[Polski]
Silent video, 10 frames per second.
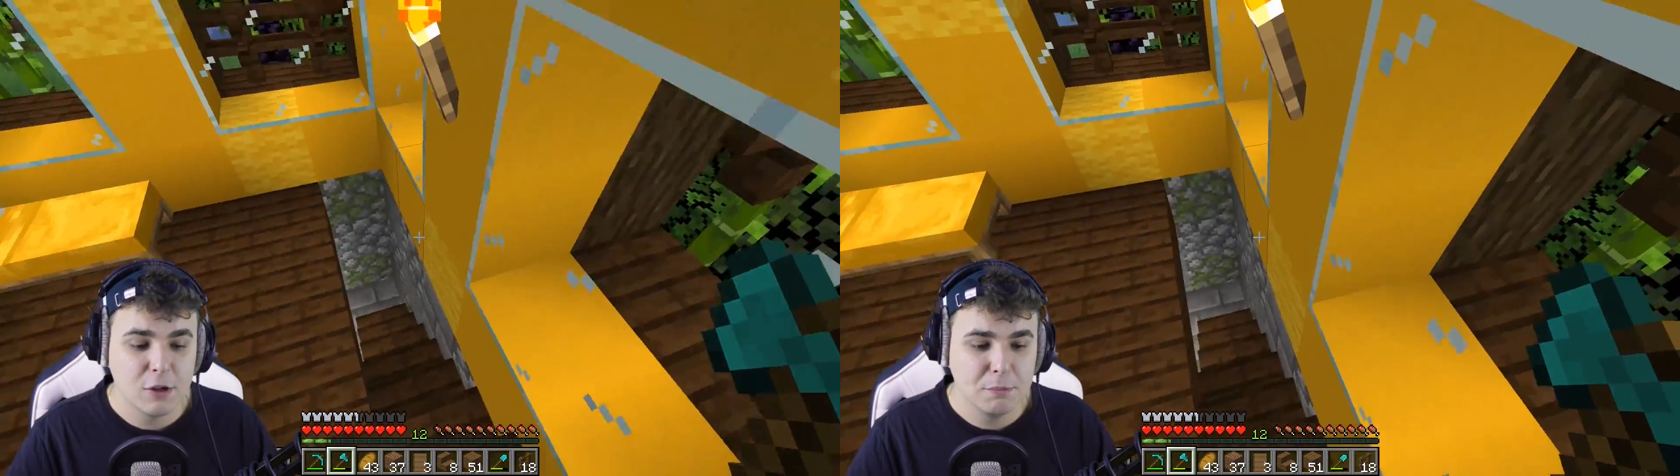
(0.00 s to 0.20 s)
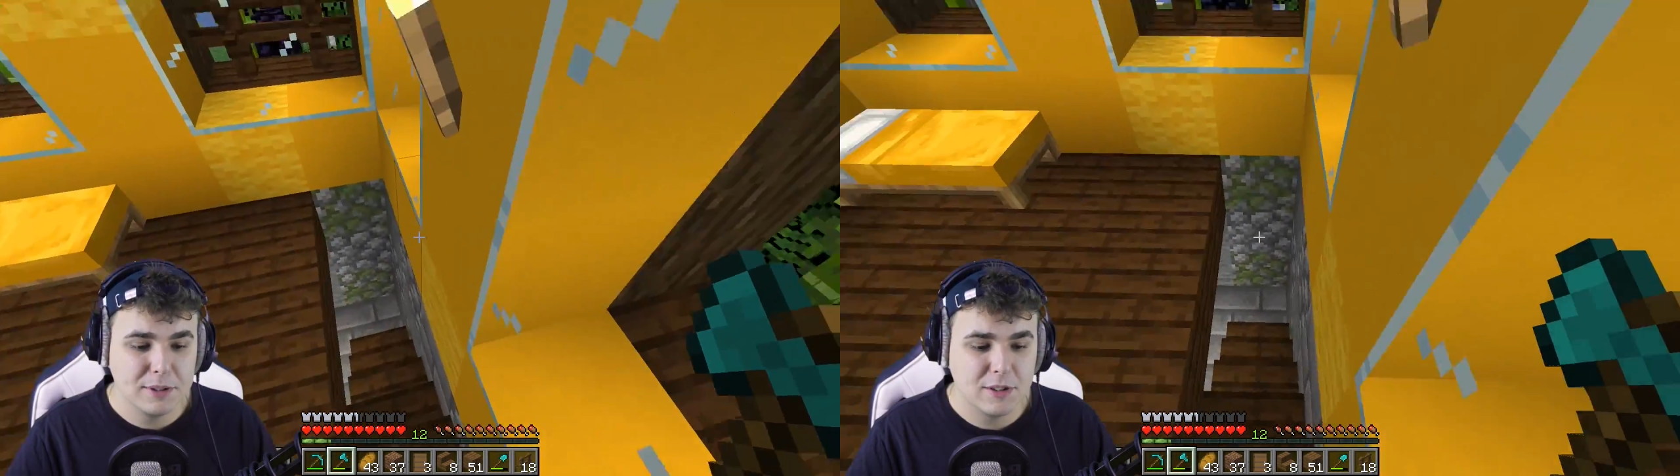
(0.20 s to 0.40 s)

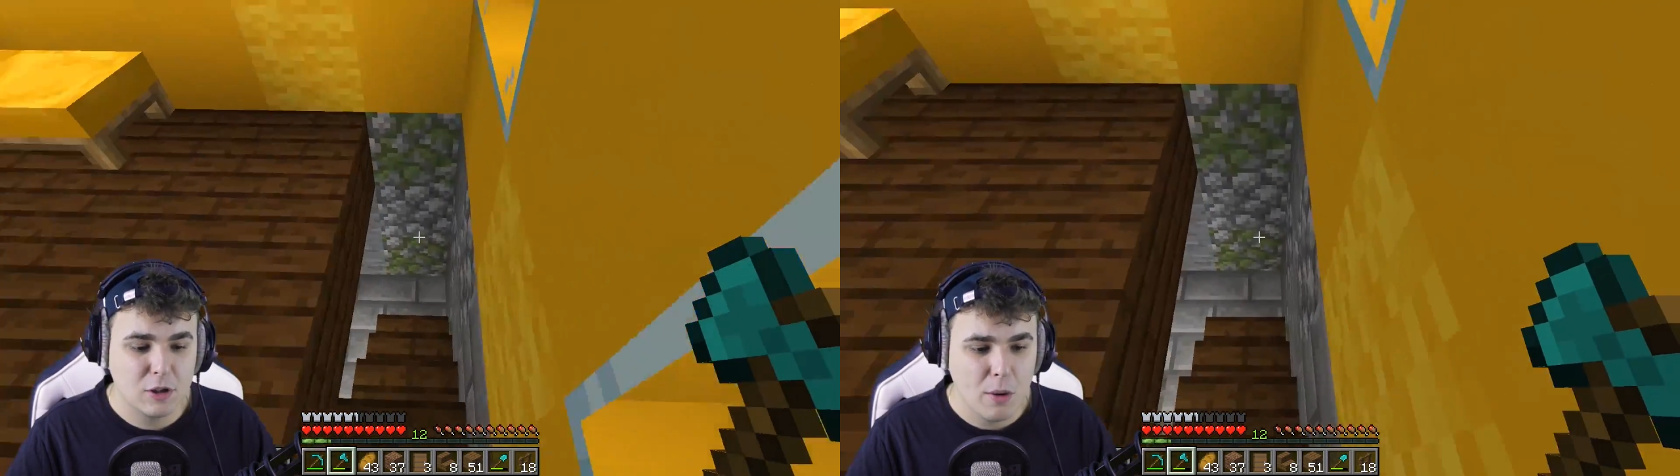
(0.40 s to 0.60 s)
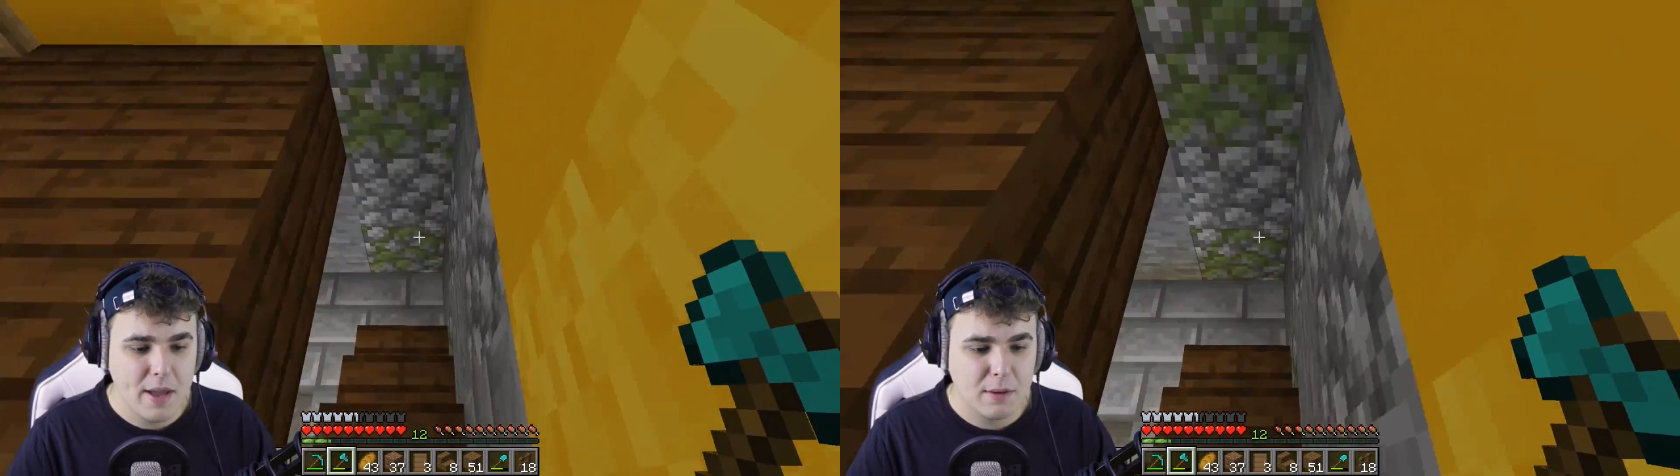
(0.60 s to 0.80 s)
zarąbisty
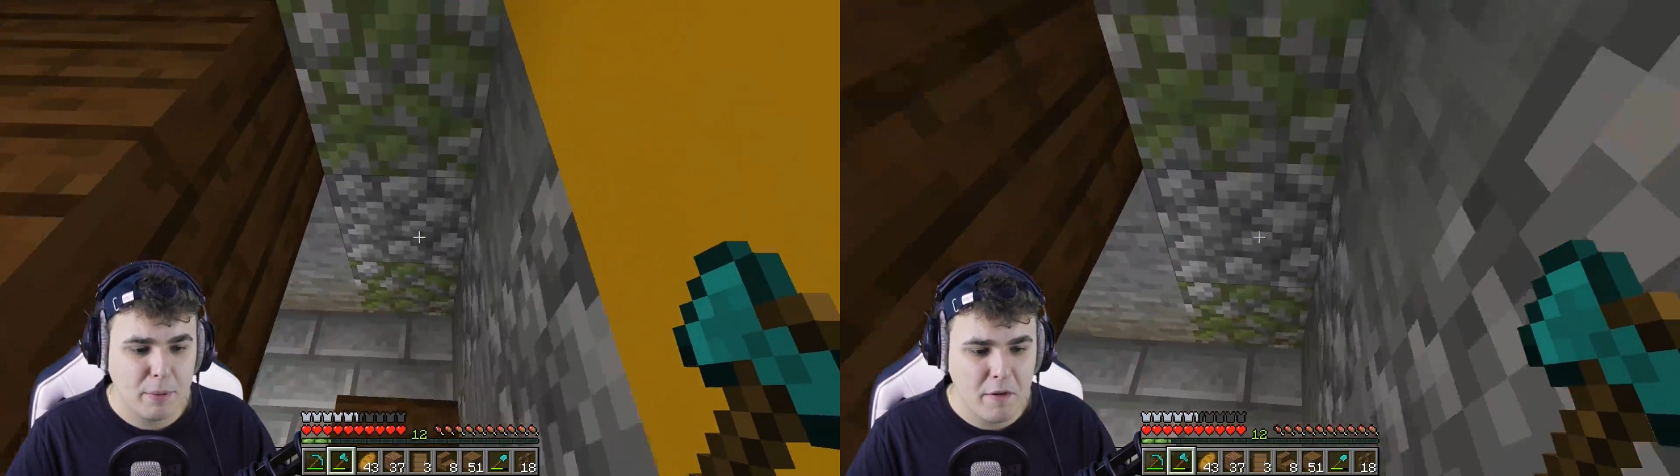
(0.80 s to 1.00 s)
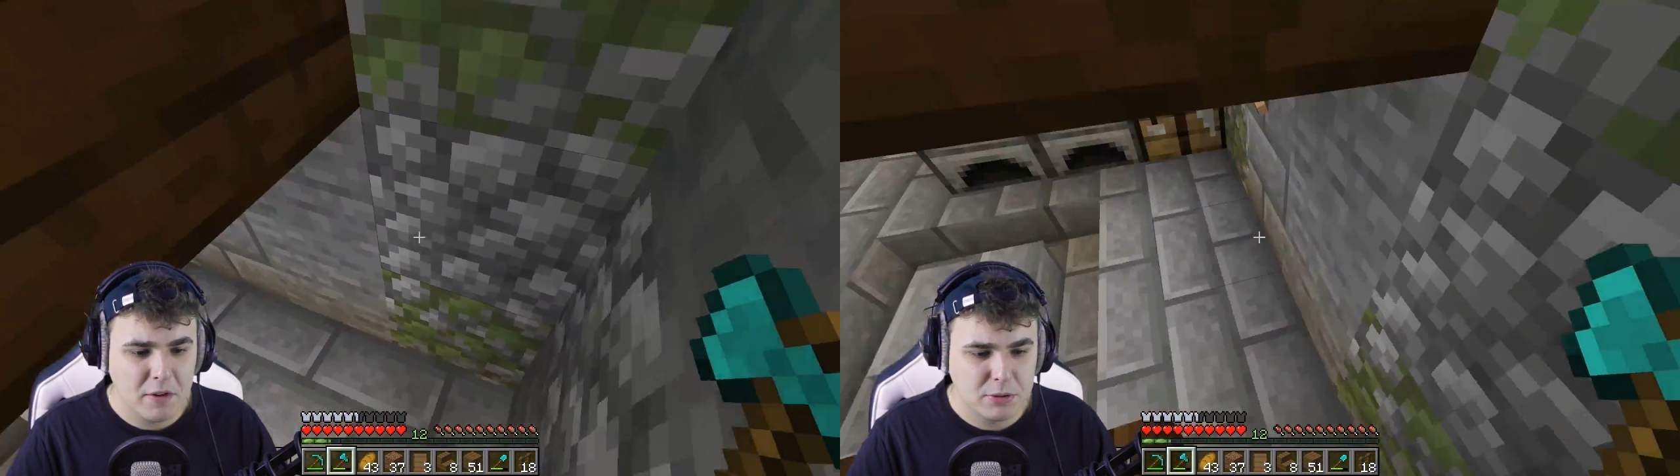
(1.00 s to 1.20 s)
domek,
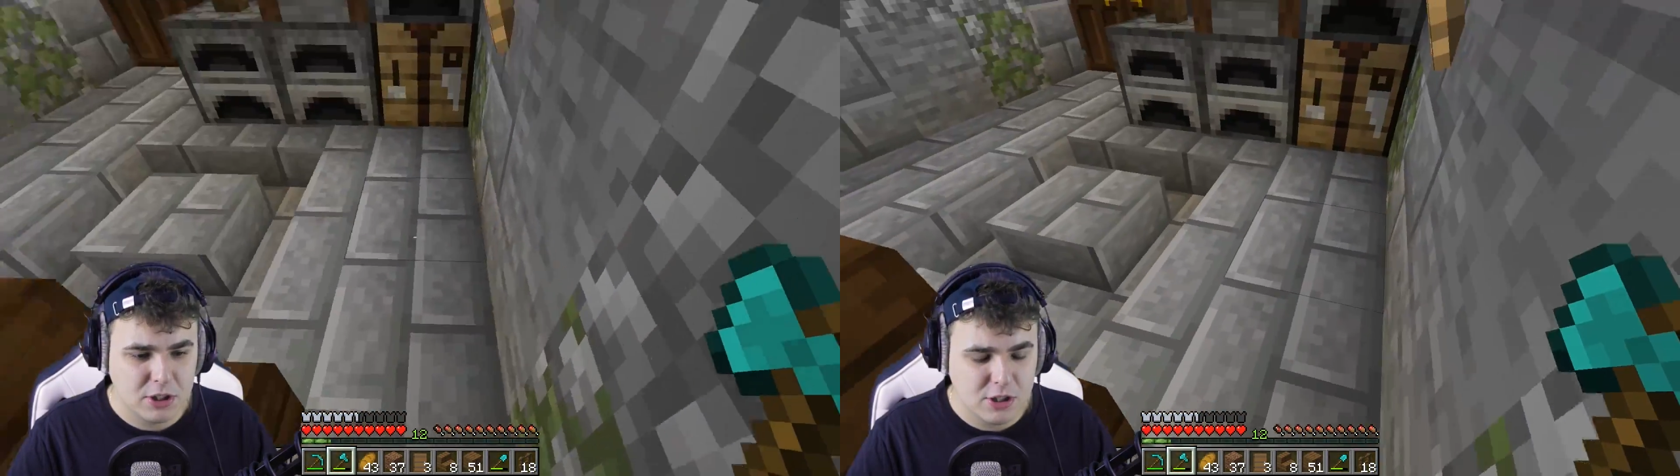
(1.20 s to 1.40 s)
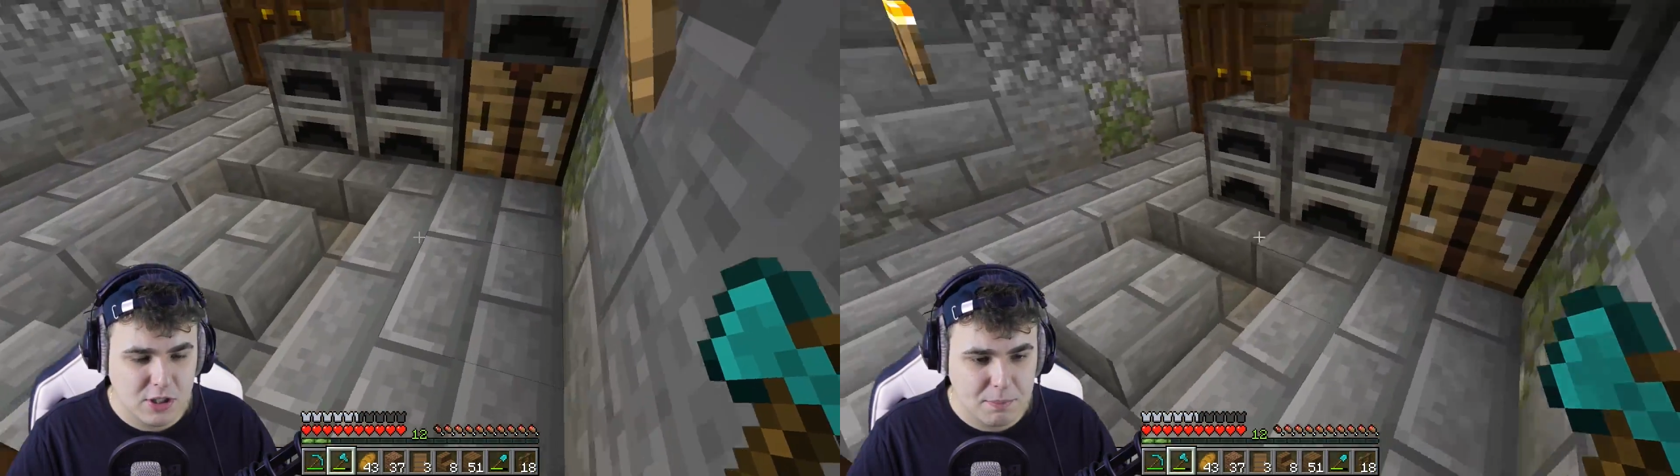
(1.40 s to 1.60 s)
powiem wam
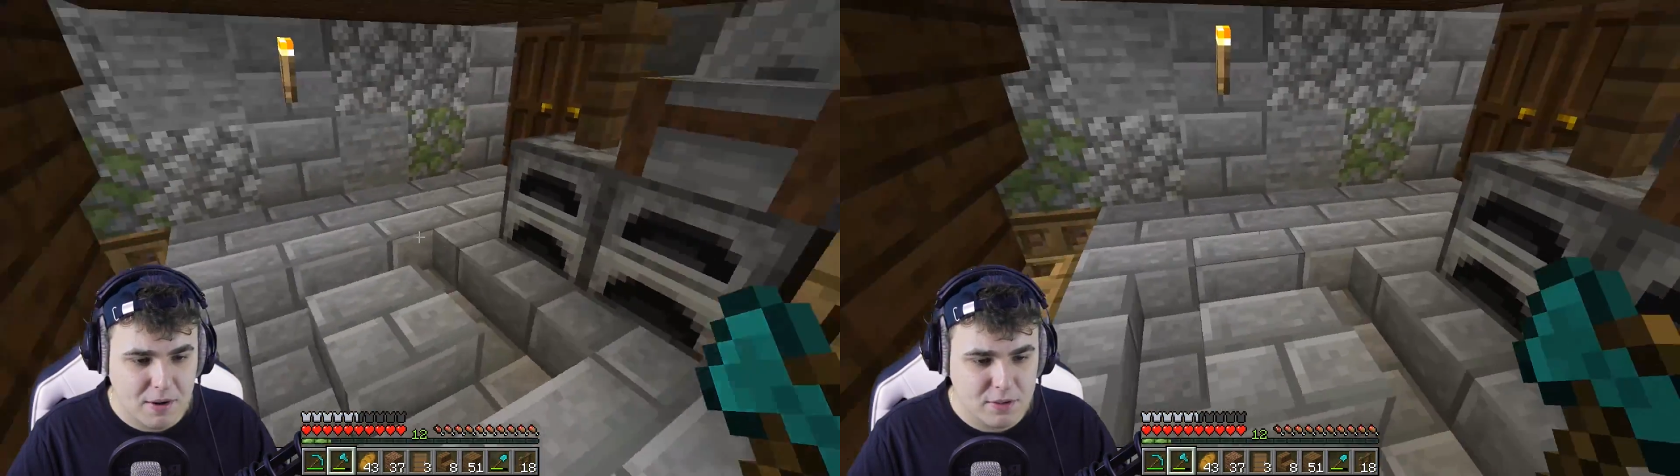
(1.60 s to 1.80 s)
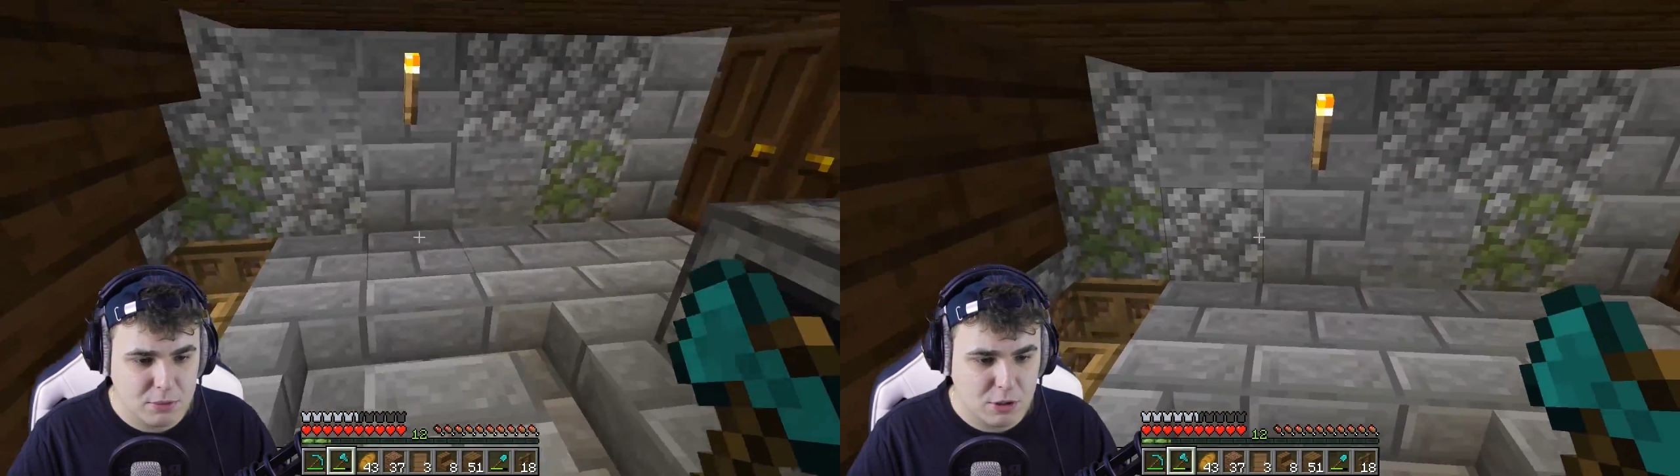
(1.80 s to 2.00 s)
szczerze, że
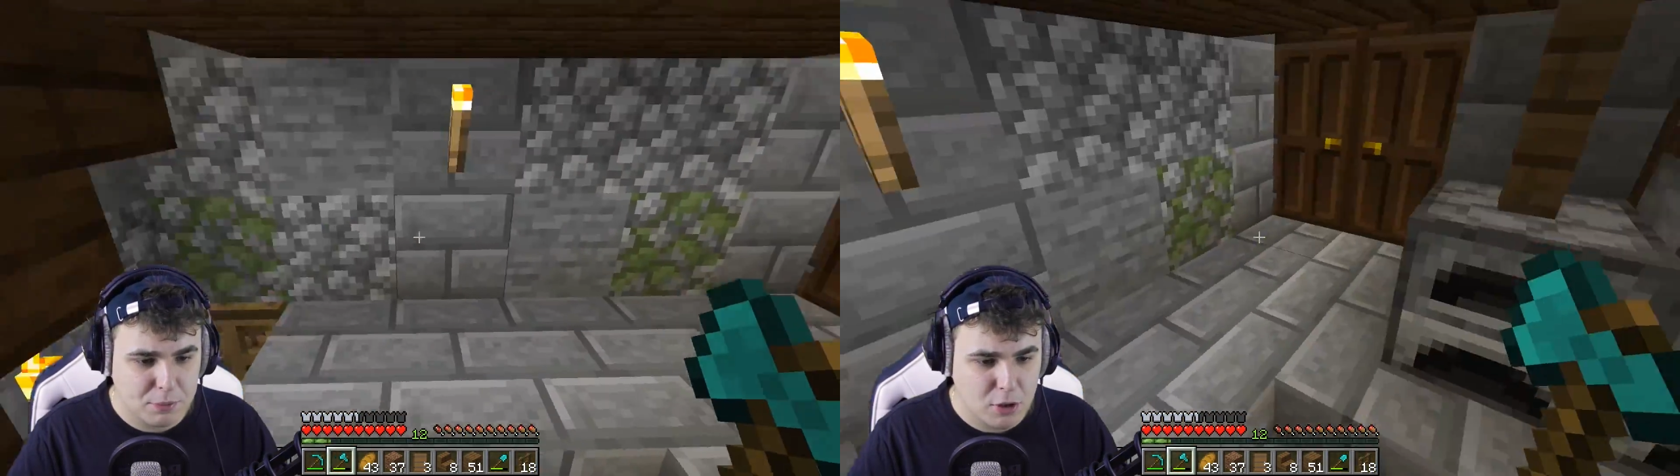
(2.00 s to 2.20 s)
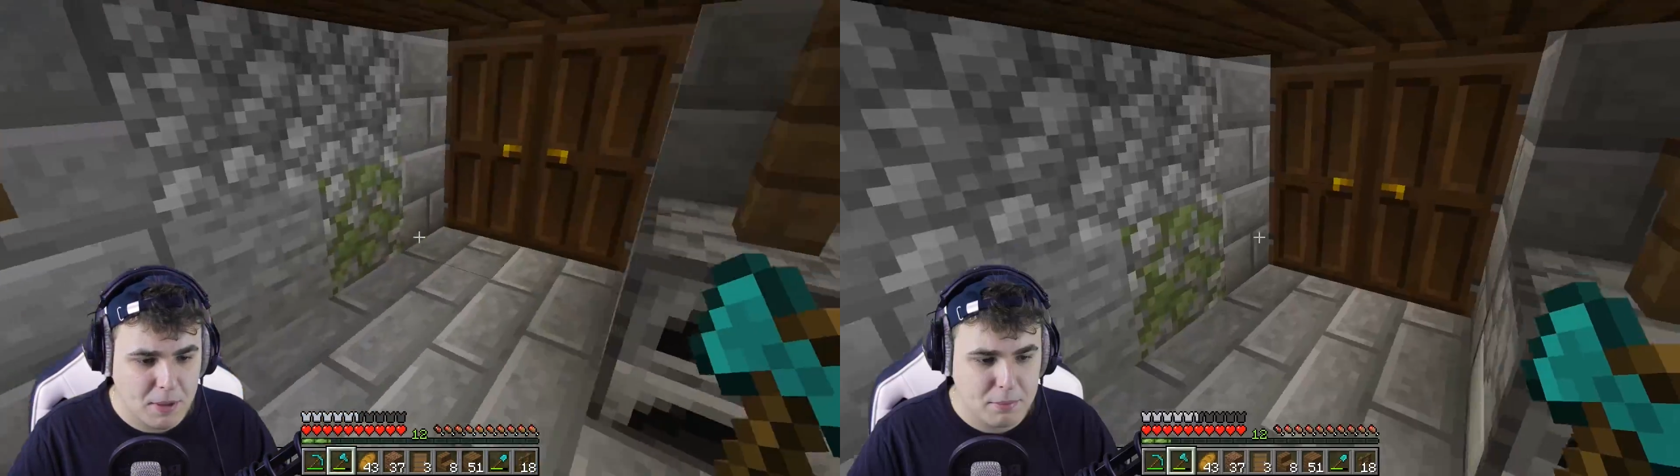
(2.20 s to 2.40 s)
naprawdę mi się
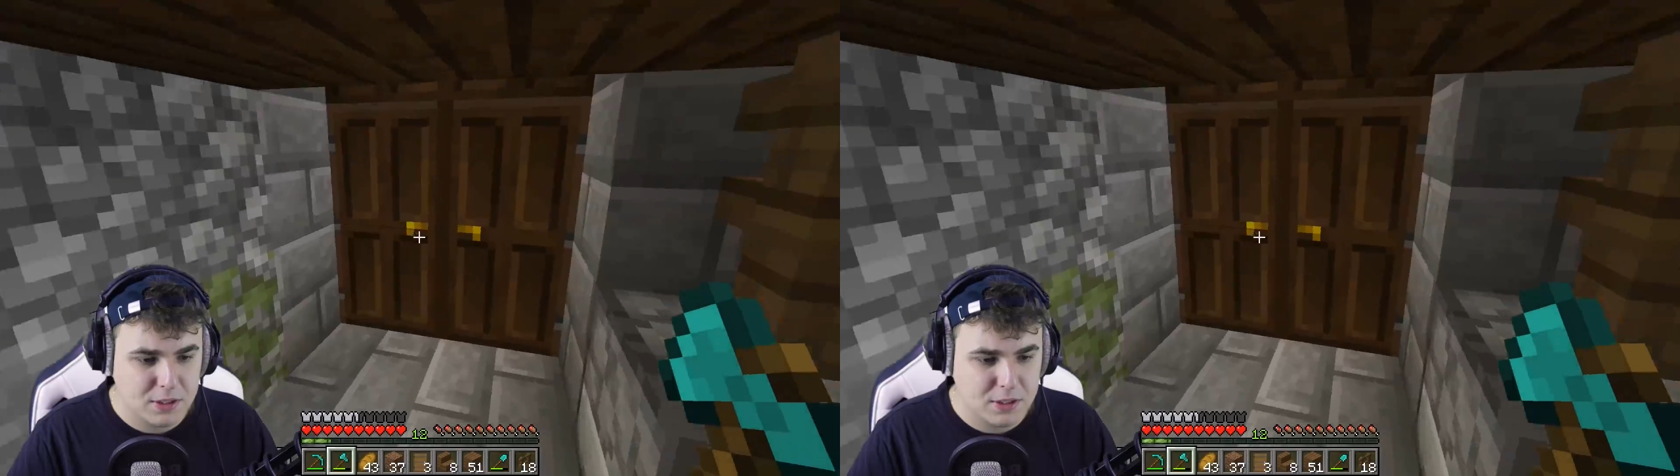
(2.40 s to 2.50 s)
podoba,